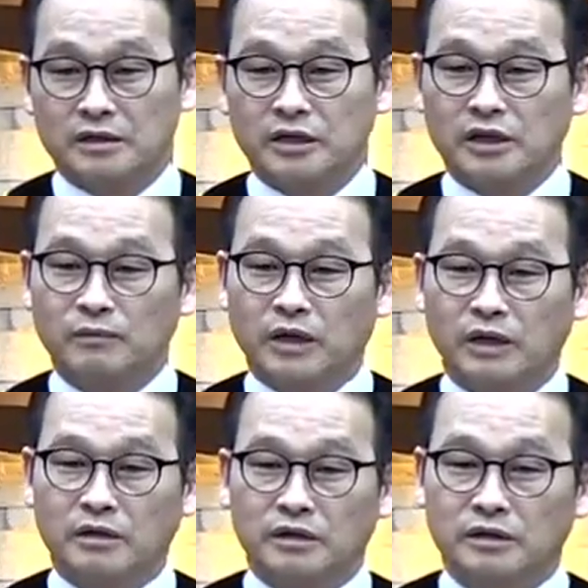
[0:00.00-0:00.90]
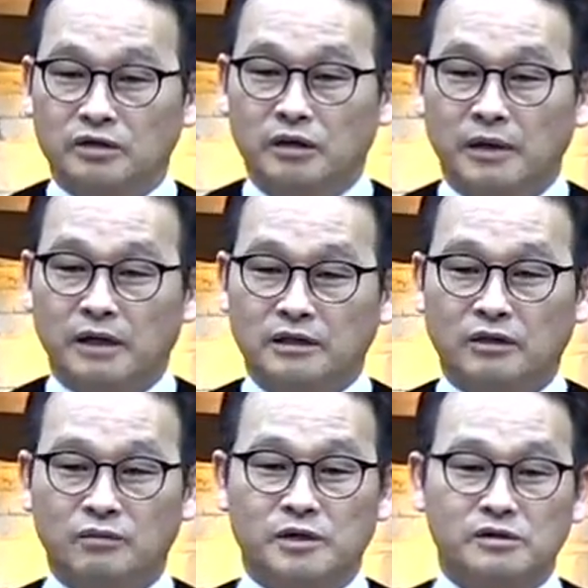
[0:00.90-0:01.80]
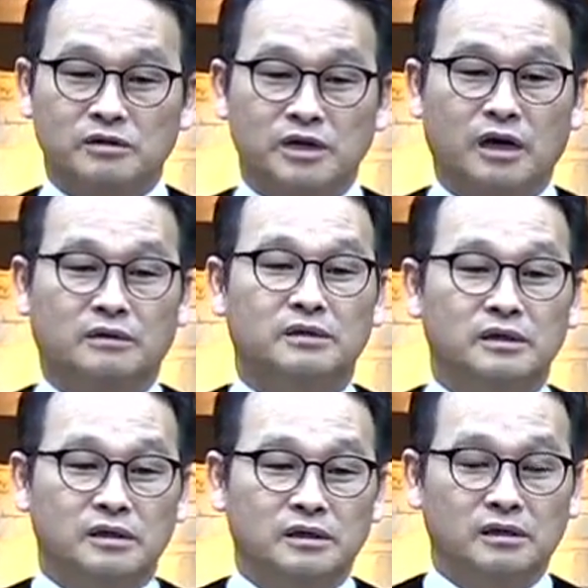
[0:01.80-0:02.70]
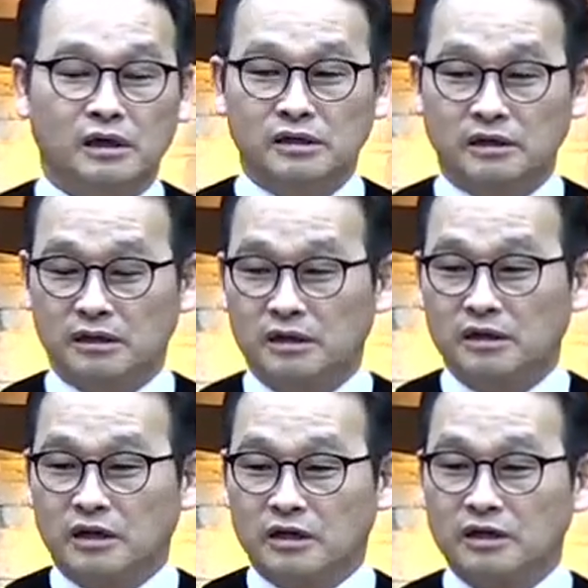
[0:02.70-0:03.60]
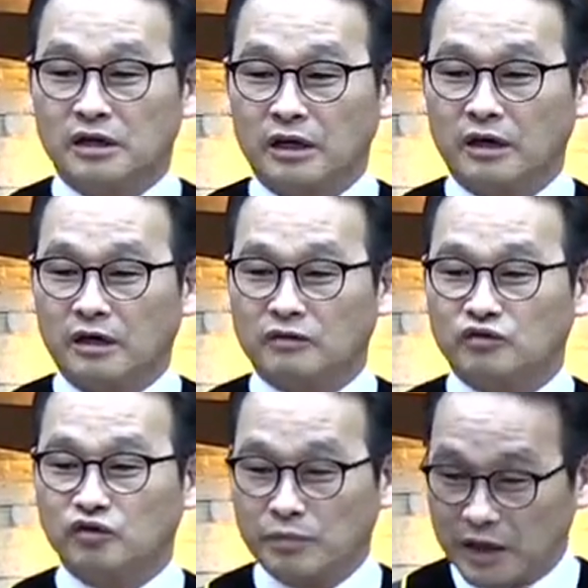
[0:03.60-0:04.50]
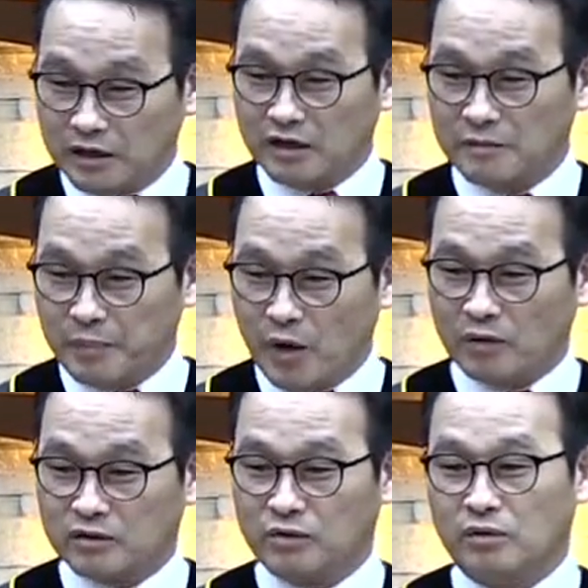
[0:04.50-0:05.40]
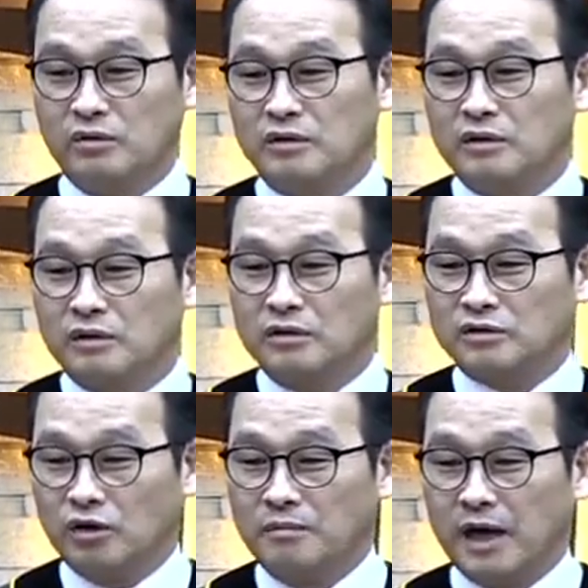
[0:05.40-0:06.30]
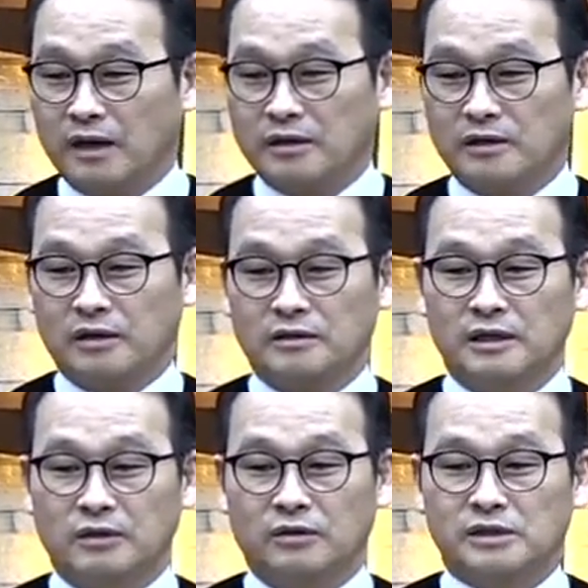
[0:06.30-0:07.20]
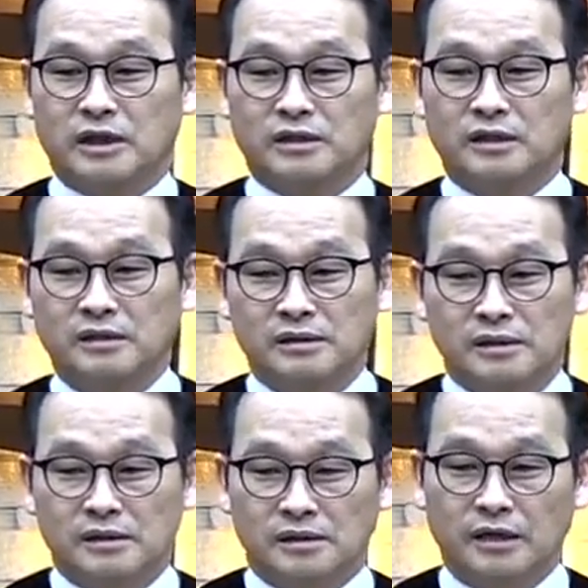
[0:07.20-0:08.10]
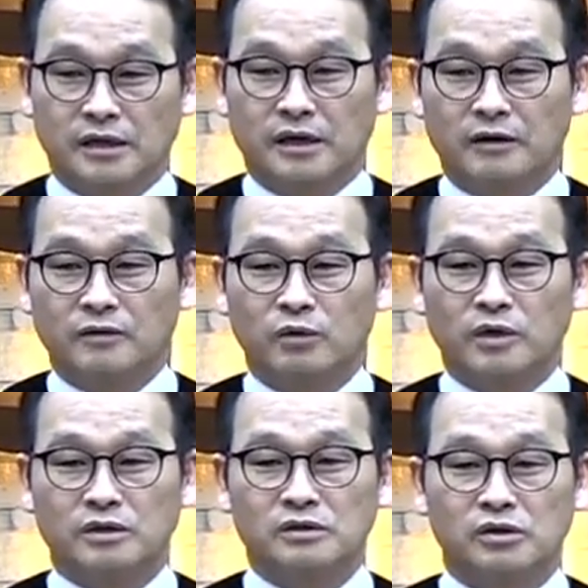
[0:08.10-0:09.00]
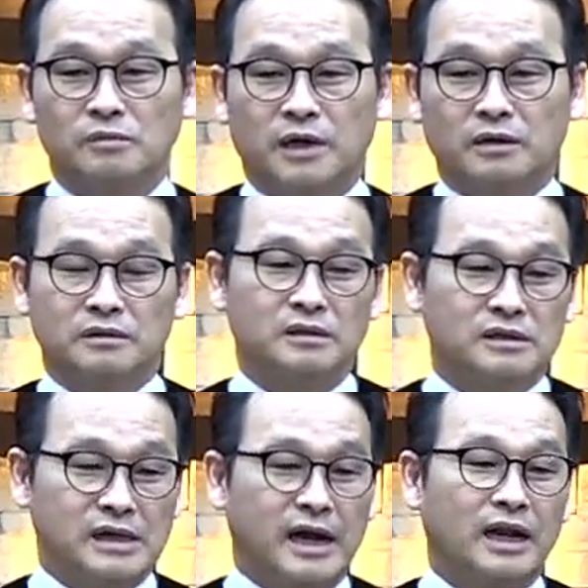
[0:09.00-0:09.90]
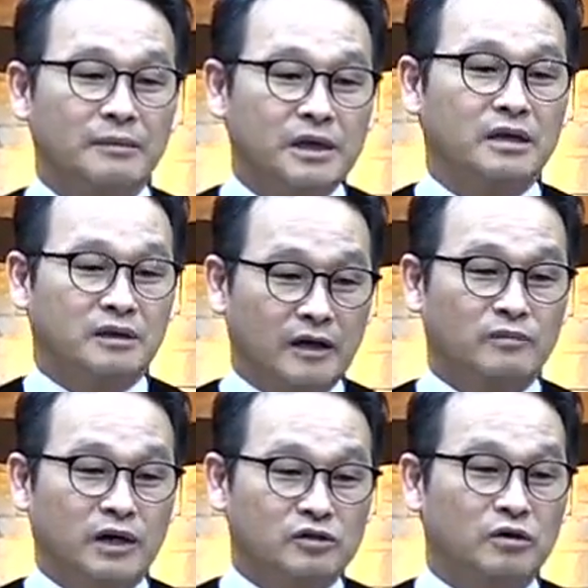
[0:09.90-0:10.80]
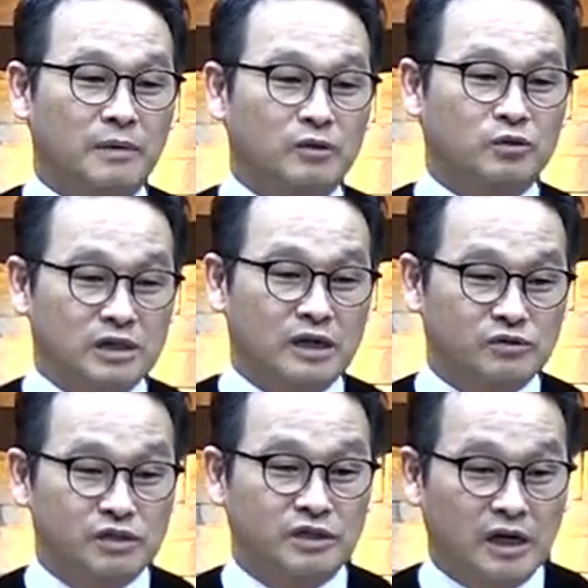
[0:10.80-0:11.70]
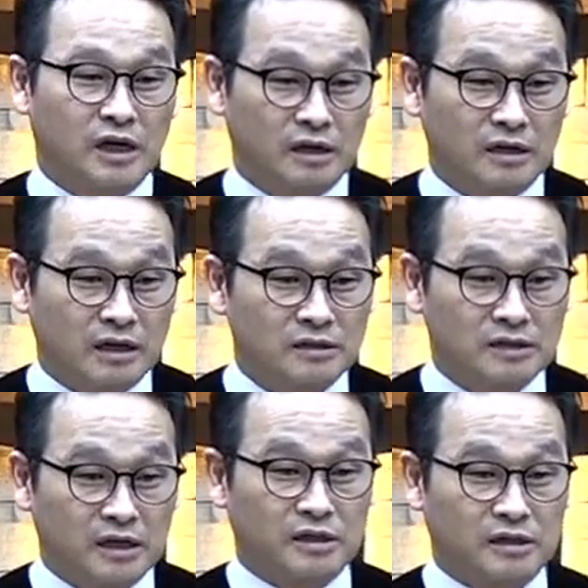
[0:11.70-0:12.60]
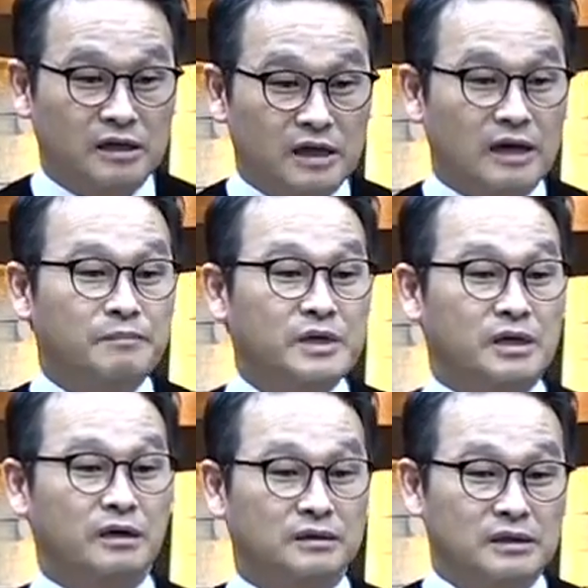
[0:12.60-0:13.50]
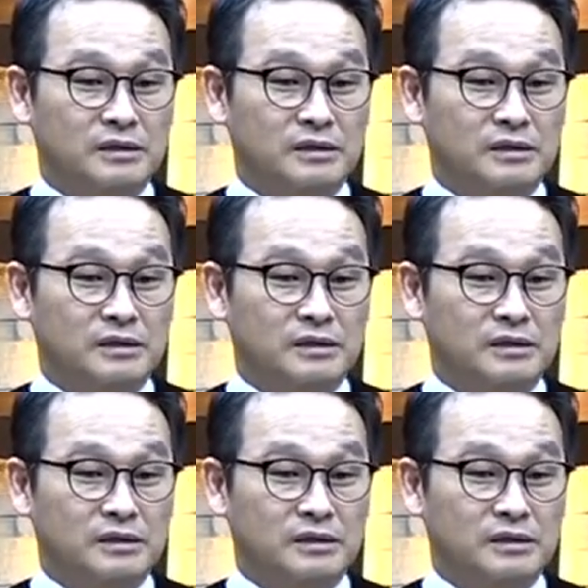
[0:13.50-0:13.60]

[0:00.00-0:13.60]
그렇기 때문에 이 절망을 다루면서 그냥 인간이 인간에게 죽음에 이르는 병 그리고 어, 절망 이렇게 끝나는 것이 아니라 그가 얘기하고 있는 절망은 사람이기 때문에 절망조차 할 수 있다라는 얘기를 합니다.